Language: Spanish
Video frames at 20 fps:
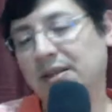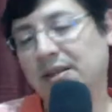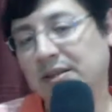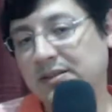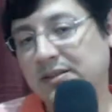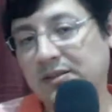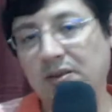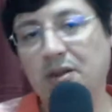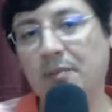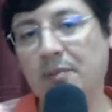es
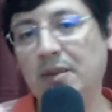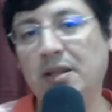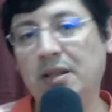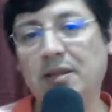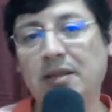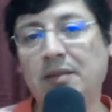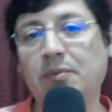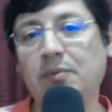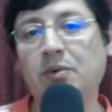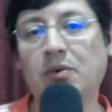
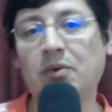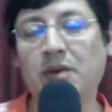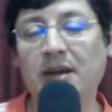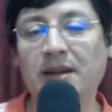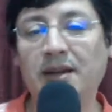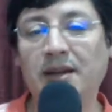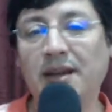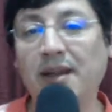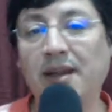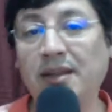solamente
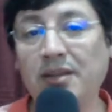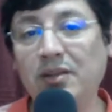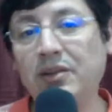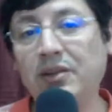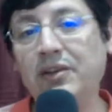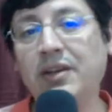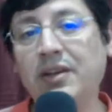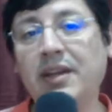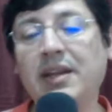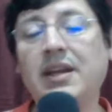buscar en la
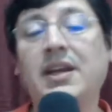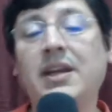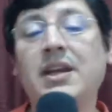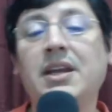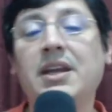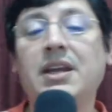historia,